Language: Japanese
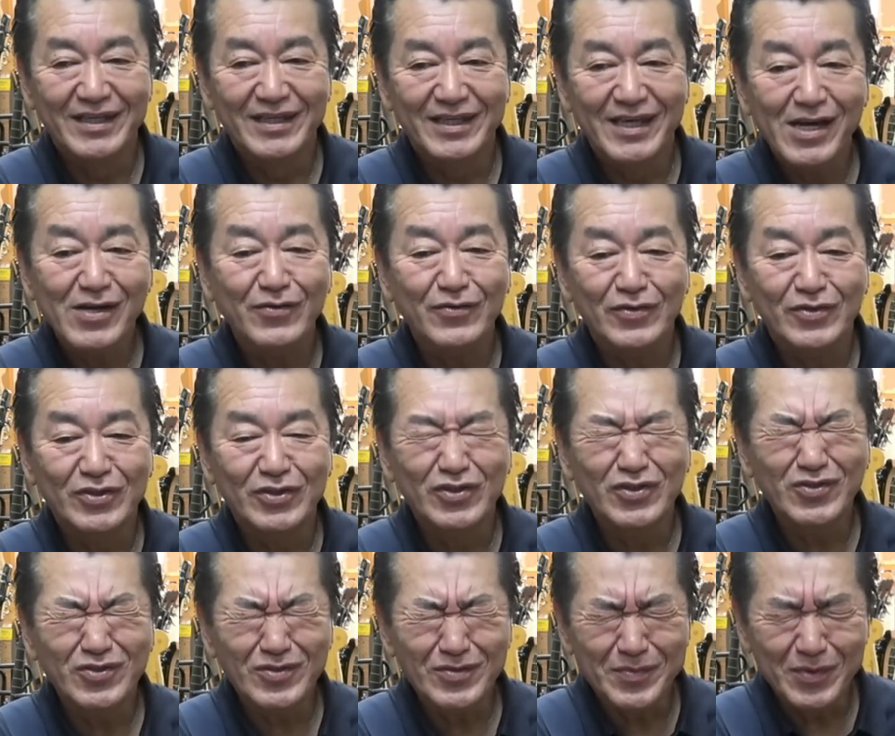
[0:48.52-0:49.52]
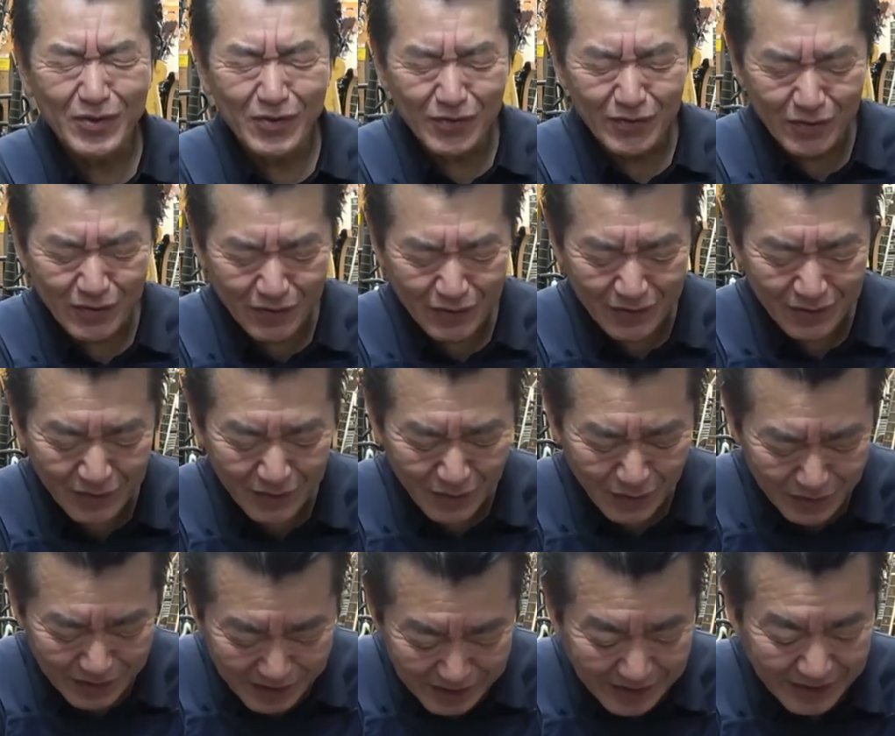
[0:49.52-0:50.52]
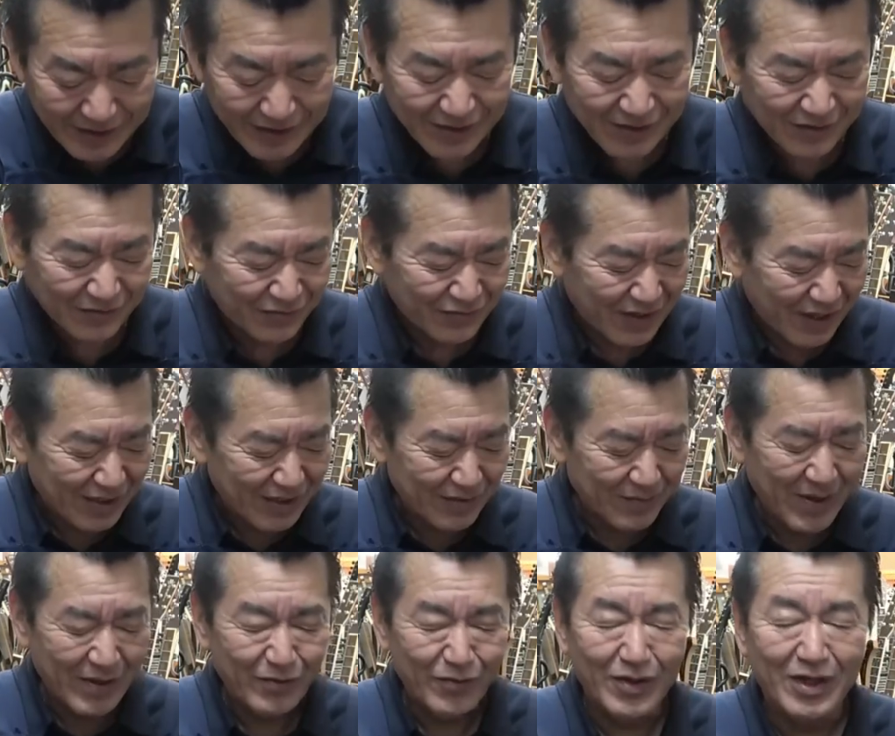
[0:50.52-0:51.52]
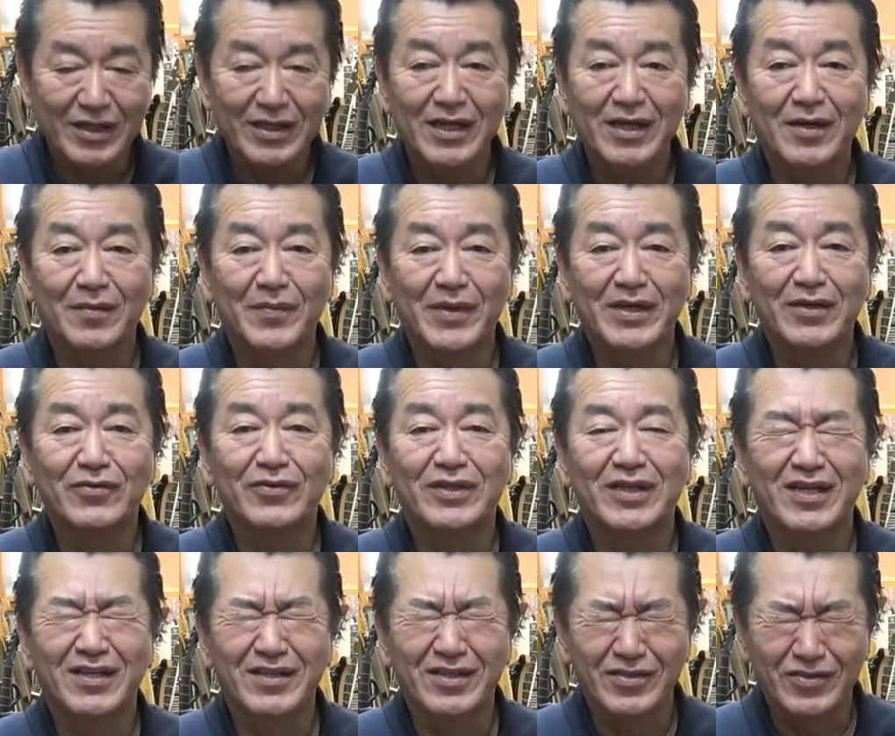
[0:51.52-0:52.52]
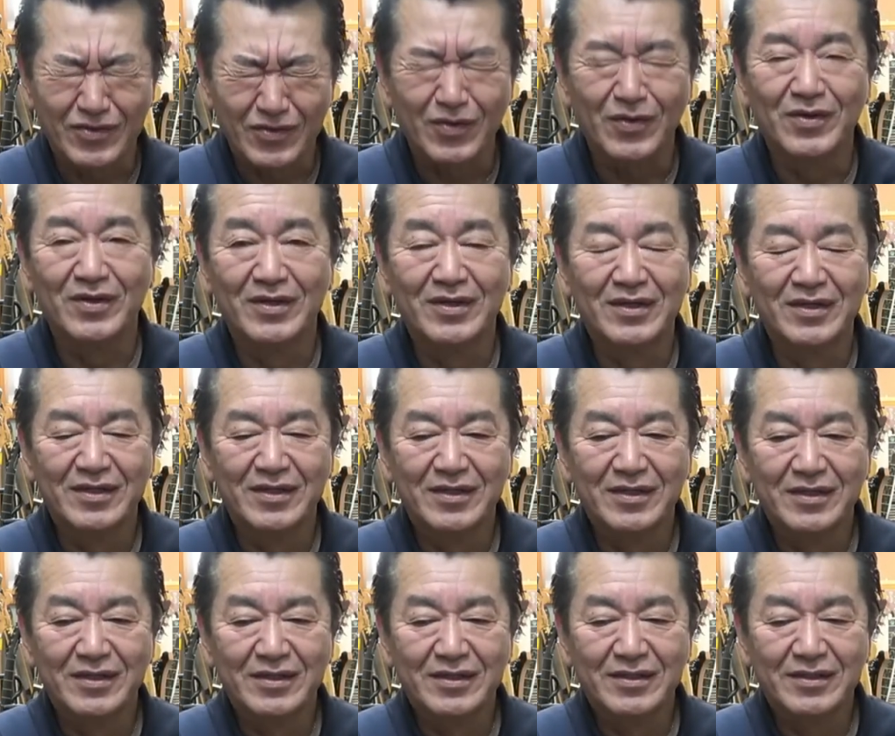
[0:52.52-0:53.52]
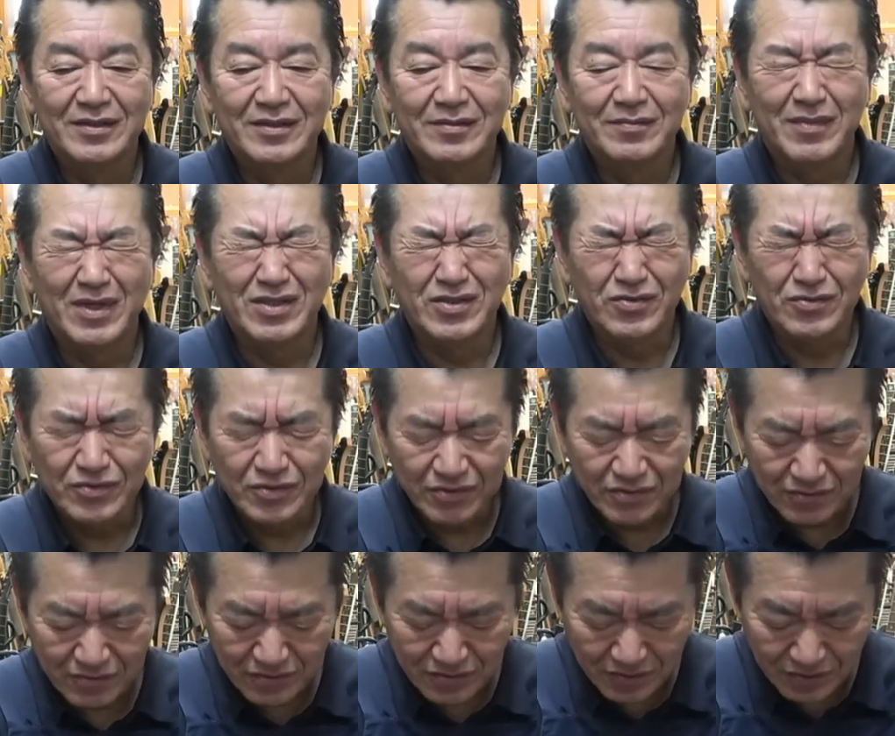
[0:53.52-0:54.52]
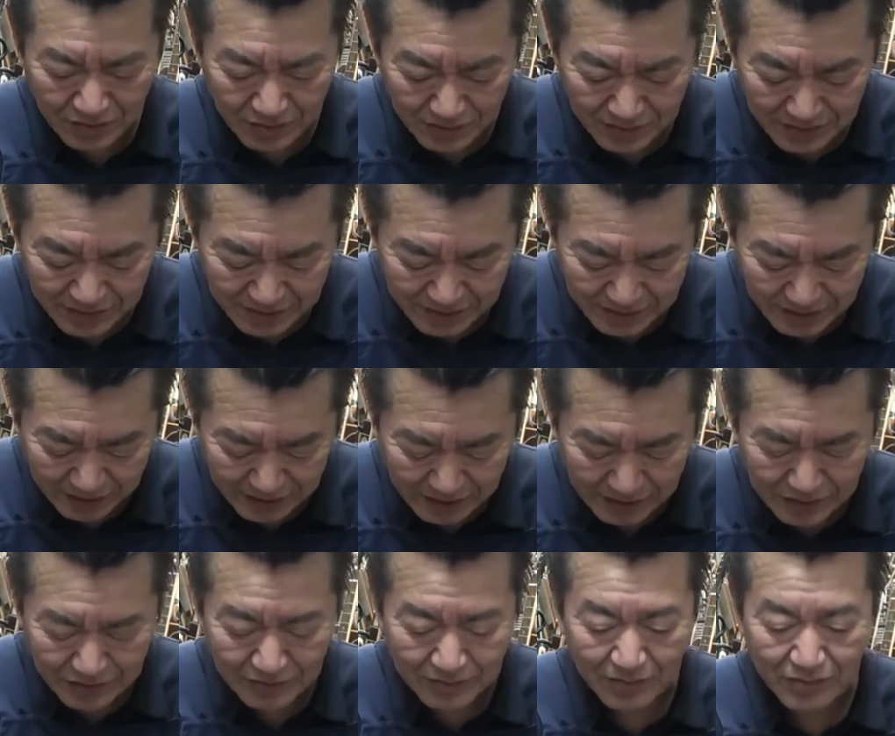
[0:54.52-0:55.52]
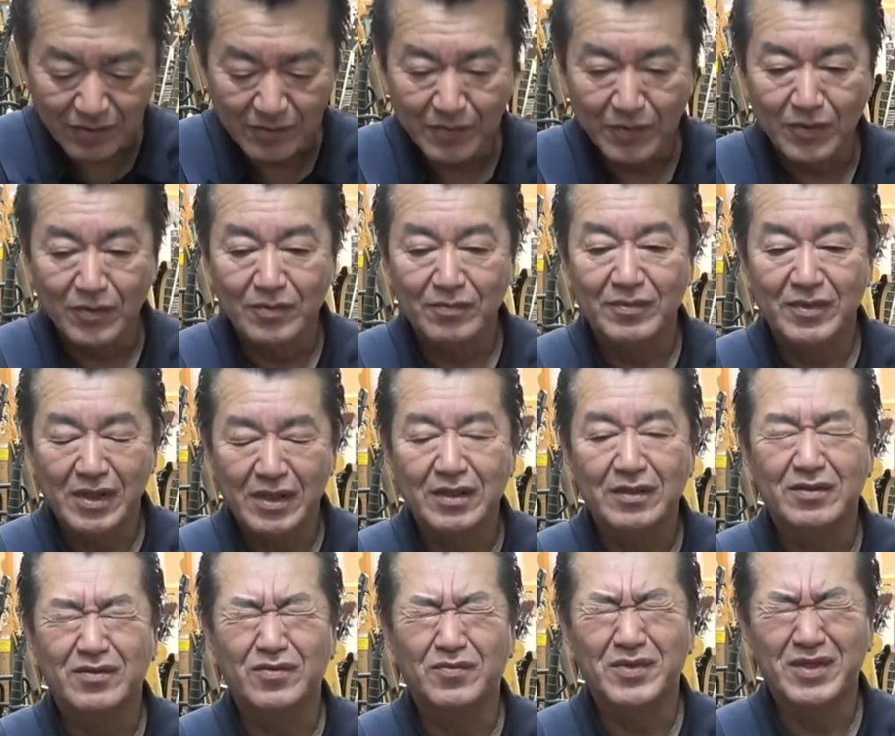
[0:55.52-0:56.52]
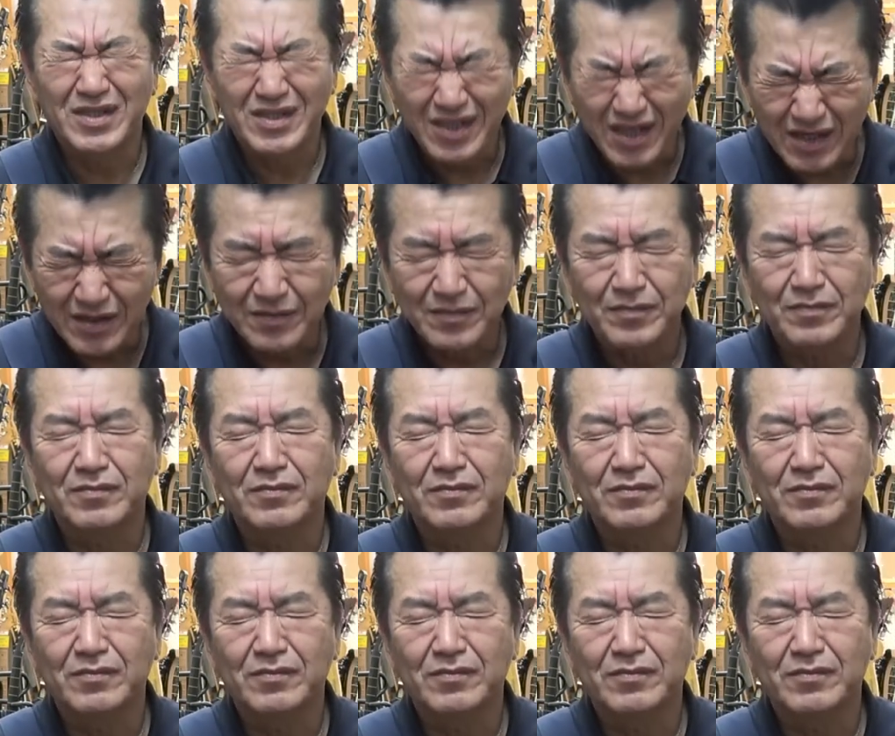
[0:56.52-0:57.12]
約10秒後に2人目の方がメール来たんですよ、まあ、一応ルール上たった10秒でもねごめんなさい